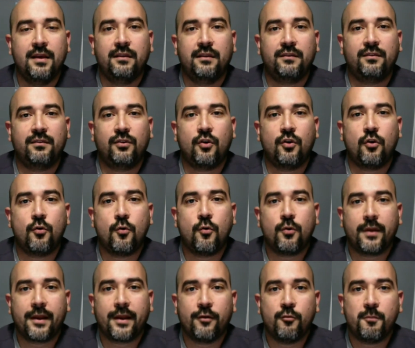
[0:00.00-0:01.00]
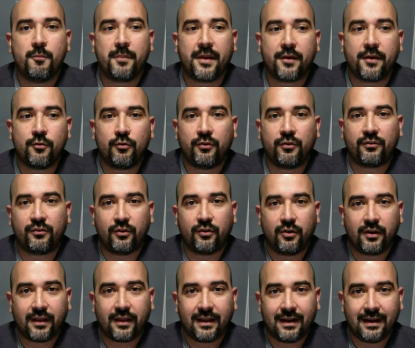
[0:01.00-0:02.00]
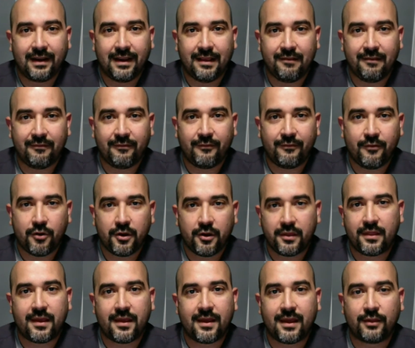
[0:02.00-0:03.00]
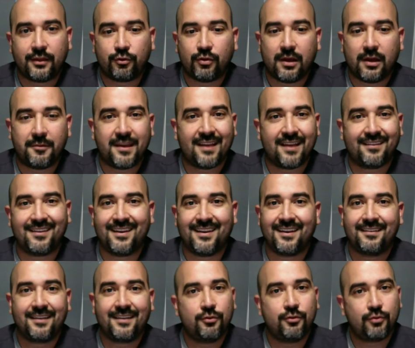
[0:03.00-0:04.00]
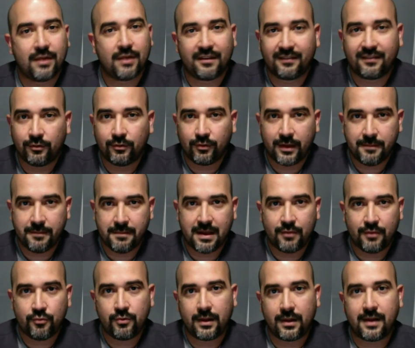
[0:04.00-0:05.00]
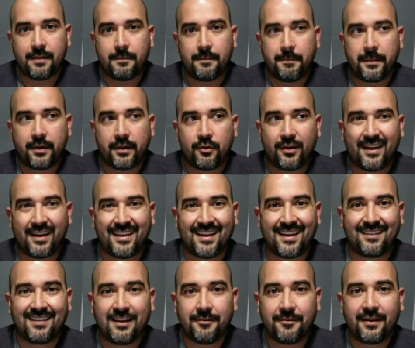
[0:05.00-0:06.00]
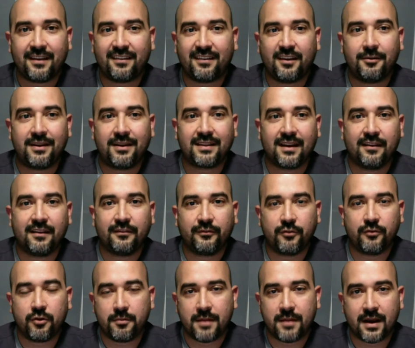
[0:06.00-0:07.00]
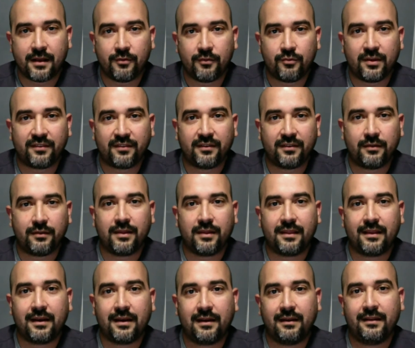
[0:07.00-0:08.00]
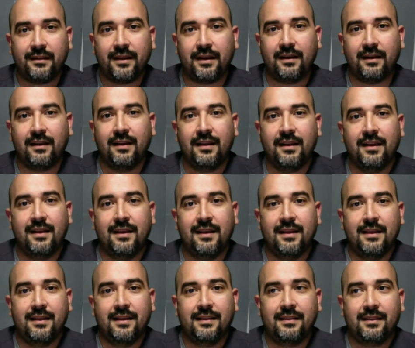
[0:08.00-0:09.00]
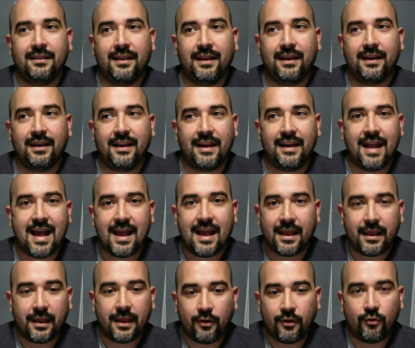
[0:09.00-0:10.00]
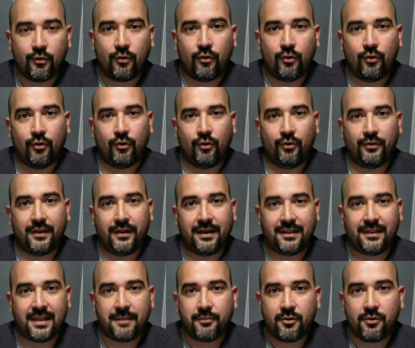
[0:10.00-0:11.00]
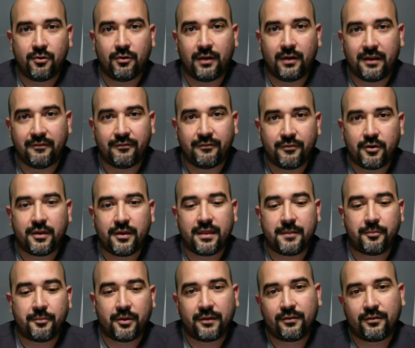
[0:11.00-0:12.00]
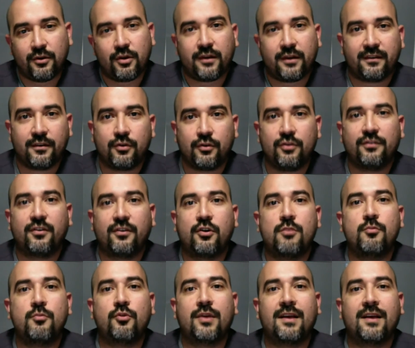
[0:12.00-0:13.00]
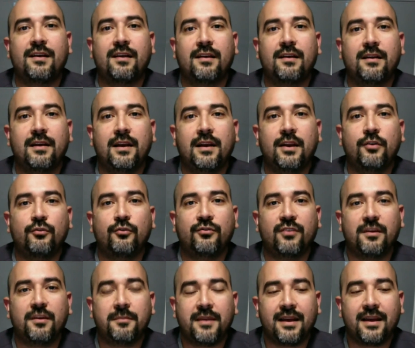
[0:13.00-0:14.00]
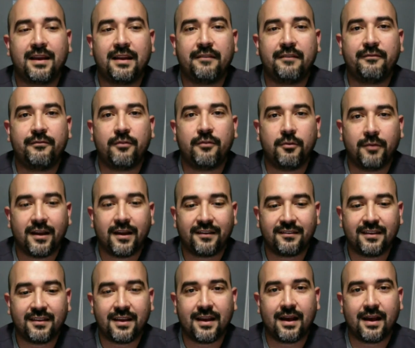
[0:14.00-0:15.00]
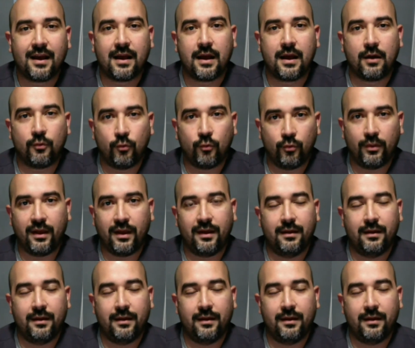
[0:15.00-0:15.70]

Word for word: Si ocurre en un precursor linfoide, que todavía sigue siendo una célula inmadura, pero que ya sabe que se va a transformar en una célula del del linaje o, del tipo linfoide, pues eso es lo que se conoce como una leucemia linfoblástica aguda.